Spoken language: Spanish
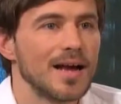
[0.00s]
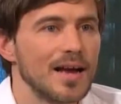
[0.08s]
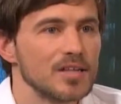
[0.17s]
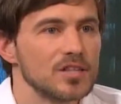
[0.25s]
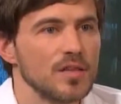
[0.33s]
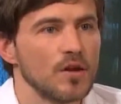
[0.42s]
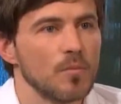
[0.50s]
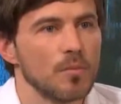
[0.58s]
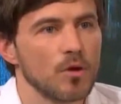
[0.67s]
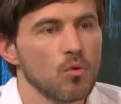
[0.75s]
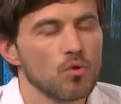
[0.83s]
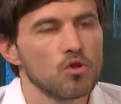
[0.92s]
en la calle de los
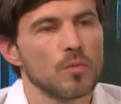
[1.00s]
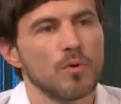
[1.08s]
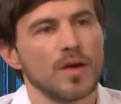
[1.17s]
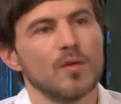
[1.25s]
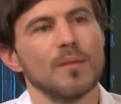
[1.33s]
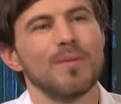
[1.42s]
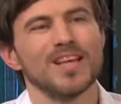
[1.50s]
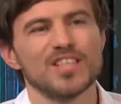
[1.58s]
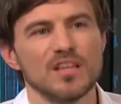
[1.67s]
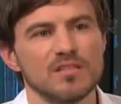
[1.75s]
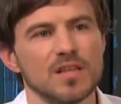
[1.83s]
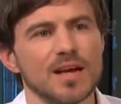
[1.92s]
productos porque hay una
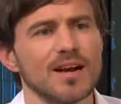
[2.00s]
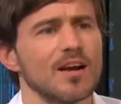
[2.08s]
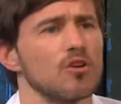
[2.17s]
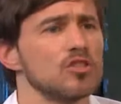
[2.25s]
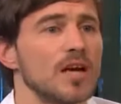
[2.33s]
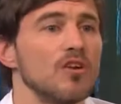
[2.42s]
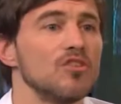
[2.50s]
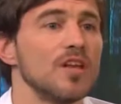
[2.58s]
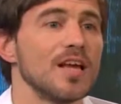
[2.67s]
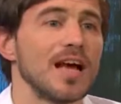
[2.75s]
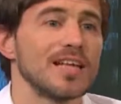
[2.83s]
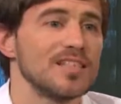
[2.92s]
playa interna, cosa que no
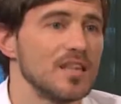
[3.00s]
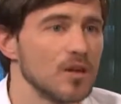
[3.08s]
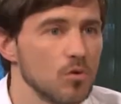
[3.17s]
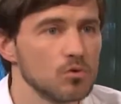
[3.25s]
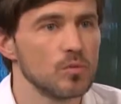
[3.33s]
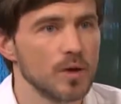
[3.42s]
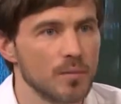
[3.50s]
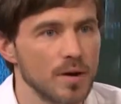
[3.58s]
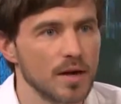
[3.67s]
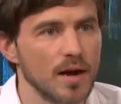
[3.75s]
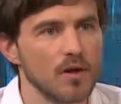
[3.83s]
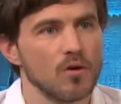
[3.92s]
tiene casi ningún
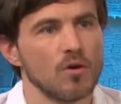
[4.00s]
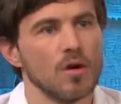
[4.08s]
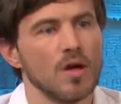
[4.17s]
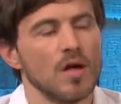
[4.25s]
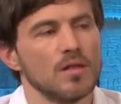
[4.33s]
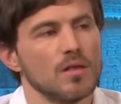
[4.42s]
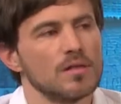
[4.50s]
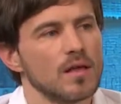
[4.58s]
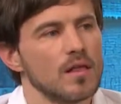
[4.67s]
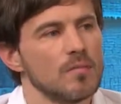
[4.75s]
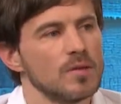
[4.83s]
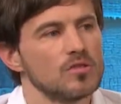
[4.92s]
supermercado de estas